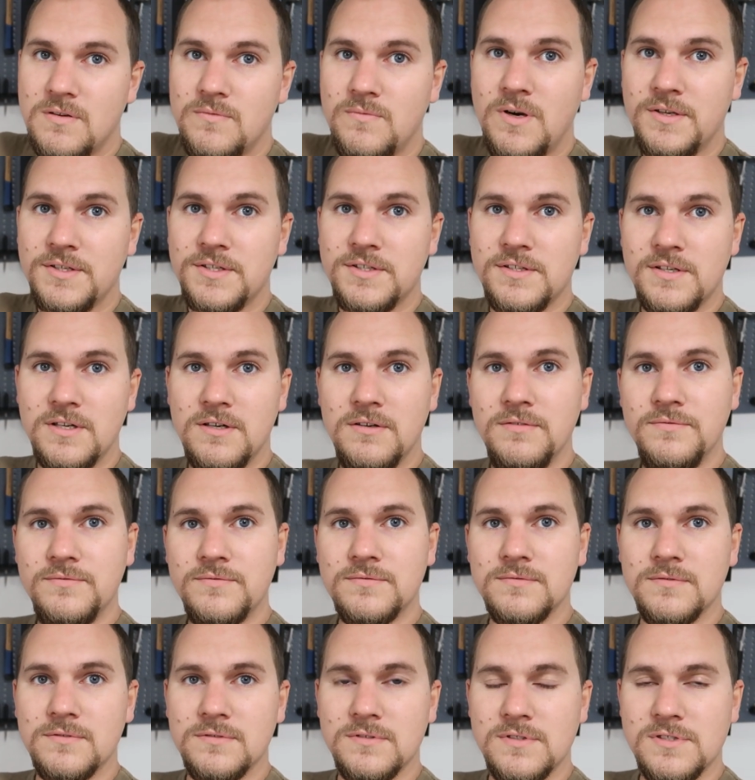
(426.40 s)
war nicht drauf
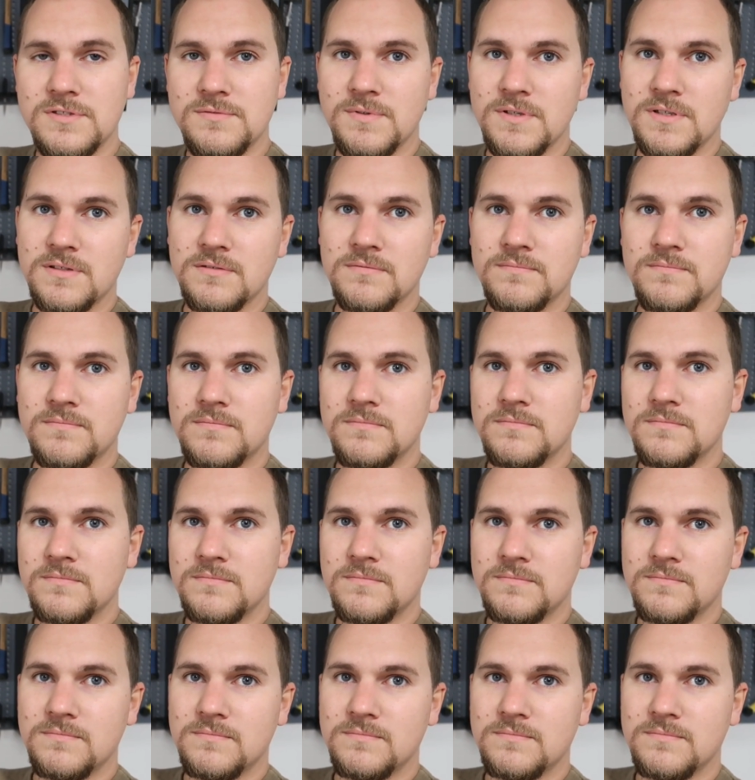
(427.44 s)
und deswegen
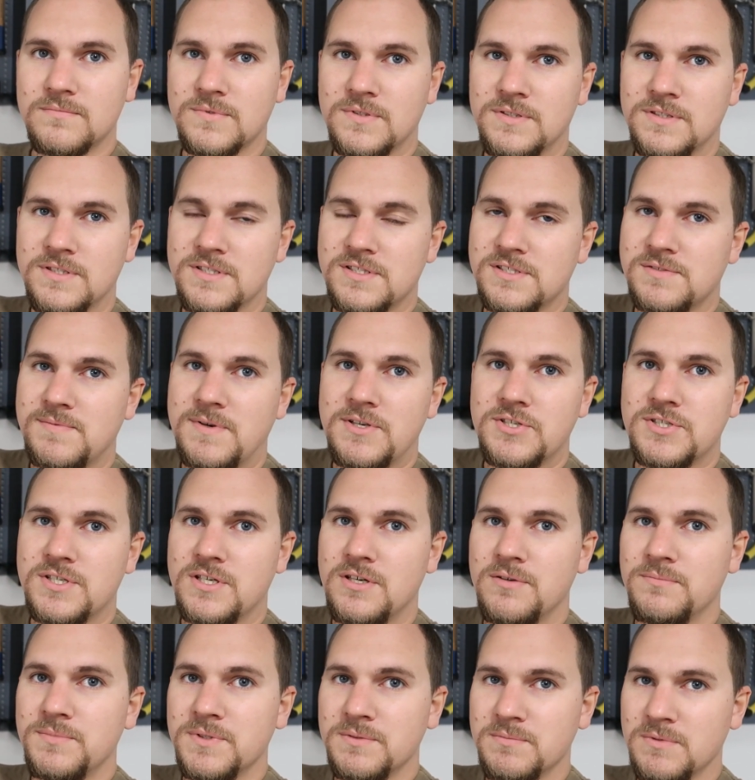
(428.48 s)
sind das zwei Schrauben,